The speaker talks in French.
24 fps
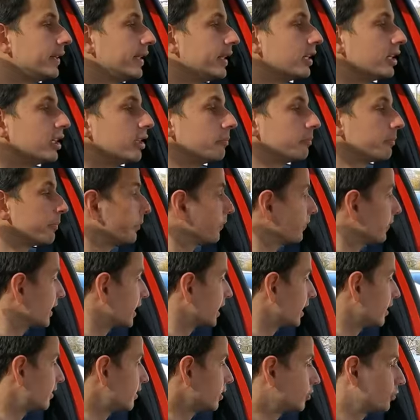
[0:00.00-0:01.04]
et hop,
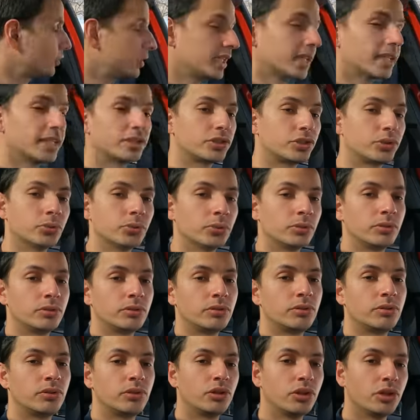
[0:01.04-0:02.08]
avec une direction,
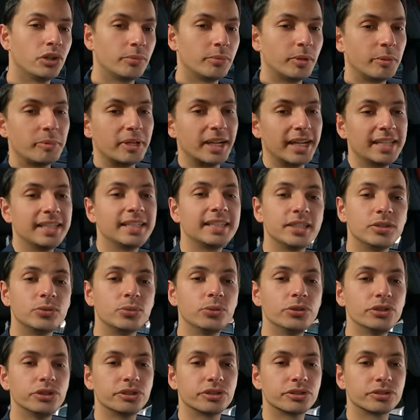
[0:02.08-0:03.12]
pareil, qui est
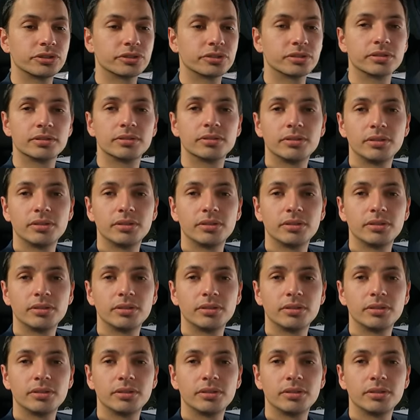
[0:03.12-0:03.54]
douce,